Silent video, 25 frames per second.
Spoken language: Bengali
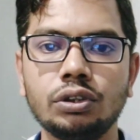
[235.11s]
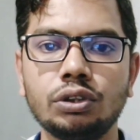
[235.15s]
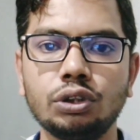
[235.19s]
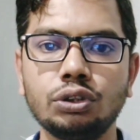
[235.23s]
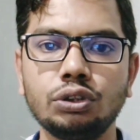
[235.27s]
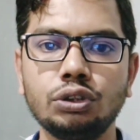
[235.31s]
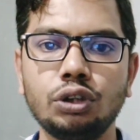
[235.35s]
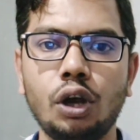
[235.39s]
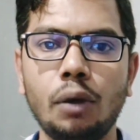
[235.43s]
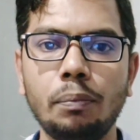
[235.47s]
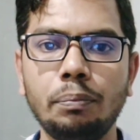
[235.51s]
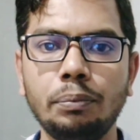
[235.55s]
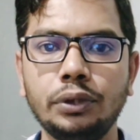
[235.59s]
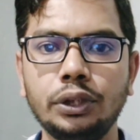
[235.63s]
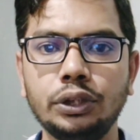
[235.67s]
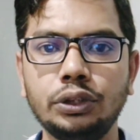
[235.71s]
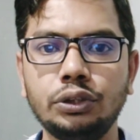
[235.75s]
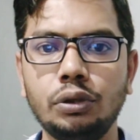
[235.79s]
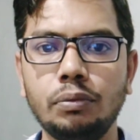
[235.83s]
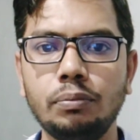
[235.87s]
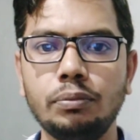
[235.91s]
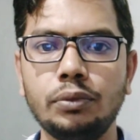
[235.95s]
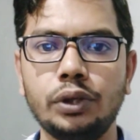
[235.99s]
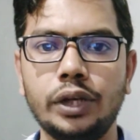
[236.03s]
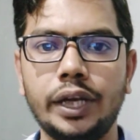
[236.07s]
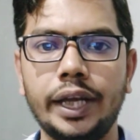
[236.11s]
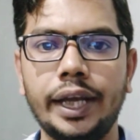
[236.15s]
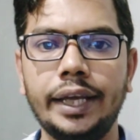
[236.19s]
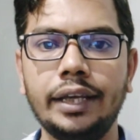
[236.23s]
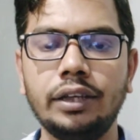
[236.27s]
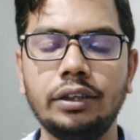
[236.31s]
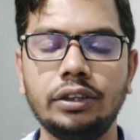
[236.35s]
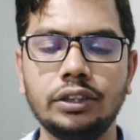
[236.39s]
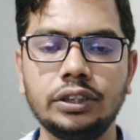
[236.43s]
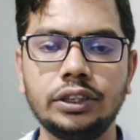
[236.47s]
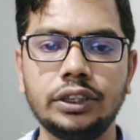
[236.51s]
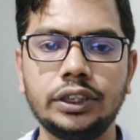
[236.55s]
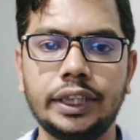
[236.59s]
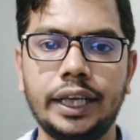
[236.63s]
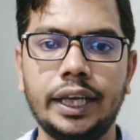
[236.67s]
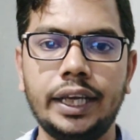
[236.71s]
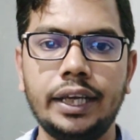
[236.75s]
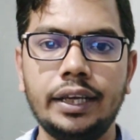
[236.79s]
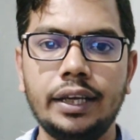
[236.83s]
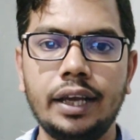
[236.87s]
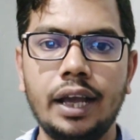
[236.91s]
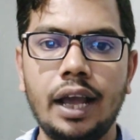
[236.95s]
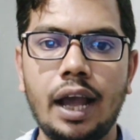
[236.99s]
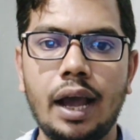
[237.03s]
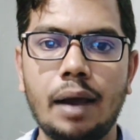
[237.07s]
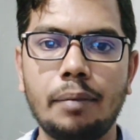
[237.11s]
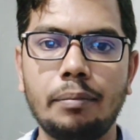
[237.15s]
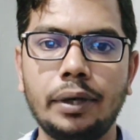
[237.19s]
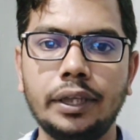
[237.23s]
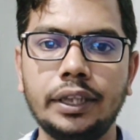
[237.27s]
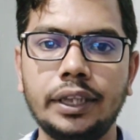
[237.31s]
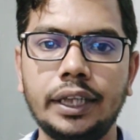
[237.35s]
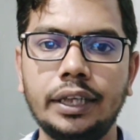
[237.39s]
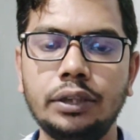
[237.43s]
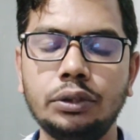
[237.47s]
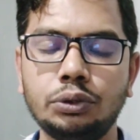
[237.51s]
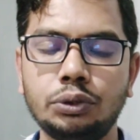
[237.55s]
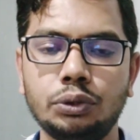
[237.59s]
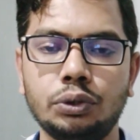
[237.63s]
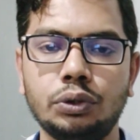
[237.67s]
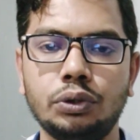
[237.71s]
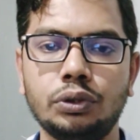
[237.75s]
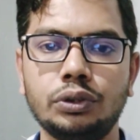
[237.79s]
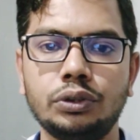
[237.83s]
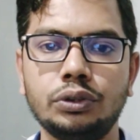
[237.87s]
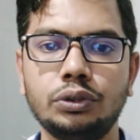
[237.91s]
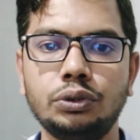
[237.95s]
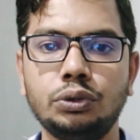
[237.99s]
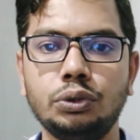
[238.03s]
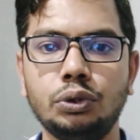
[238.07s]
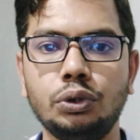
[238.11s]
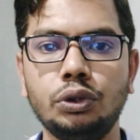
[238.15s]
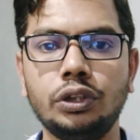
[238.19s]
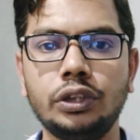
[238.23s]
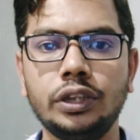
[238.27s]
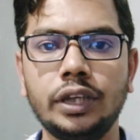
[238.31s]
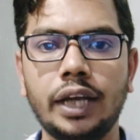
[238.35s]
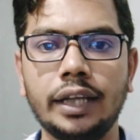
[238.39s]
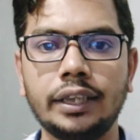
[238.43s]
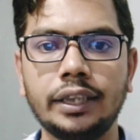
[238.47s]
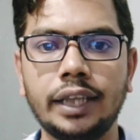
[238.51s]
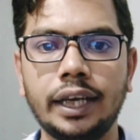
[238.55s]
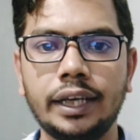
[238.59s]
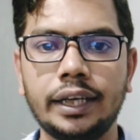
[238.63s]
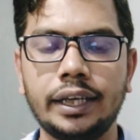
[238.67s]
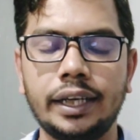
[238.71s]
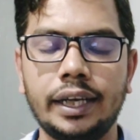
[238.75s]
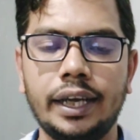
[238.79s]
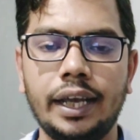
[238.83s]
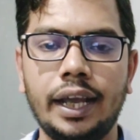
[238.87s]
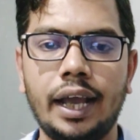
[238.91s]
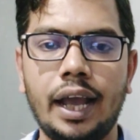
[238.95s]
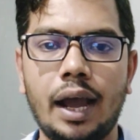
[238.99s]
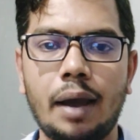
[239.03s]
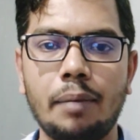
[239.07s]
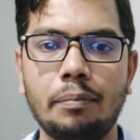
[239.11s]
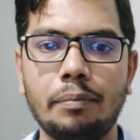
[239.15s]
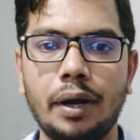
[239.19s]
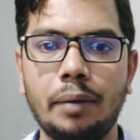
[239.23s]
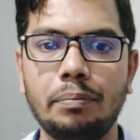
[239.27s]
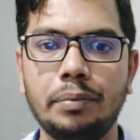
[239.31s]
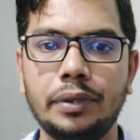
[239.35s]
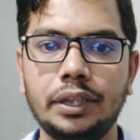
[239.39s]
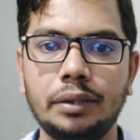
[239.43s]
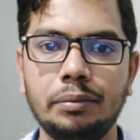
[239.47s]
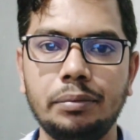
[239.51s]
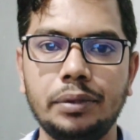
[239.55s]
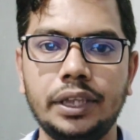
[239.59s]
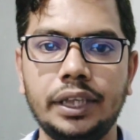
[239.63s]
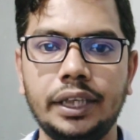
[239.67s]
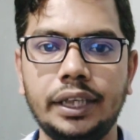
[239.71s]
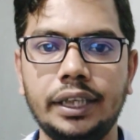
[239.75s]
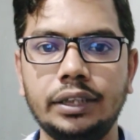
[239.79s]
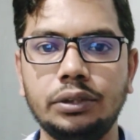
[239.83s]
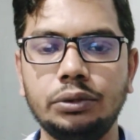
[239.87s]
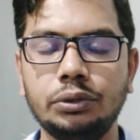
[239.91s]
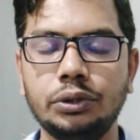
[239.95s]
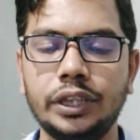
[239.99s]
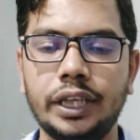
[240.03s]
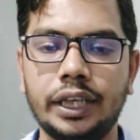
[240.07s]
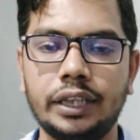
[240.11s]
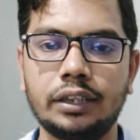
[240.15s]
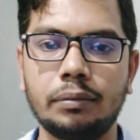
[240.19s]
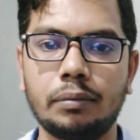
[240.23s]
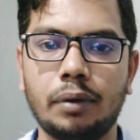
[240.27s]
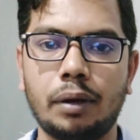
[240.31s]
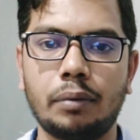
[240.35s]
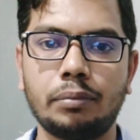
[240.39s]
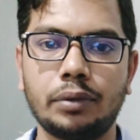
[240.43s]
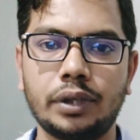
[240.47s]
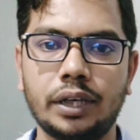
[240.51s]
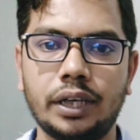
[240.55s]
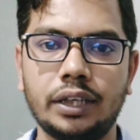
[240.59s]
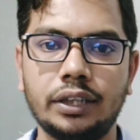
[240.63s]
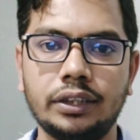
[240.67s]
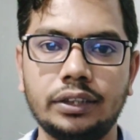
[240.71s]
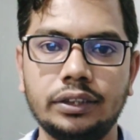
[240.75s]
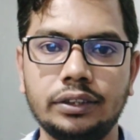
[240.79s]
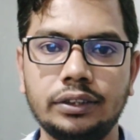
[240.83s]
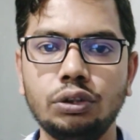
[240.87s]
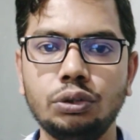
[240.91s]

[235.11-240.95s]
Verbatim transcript: তো সব কিছুর মূলেই হচ্ছে আমাদের চোখ চোখ না থাকলে আমরা পৃথিবীতে কিছুই দেখতে পারবো না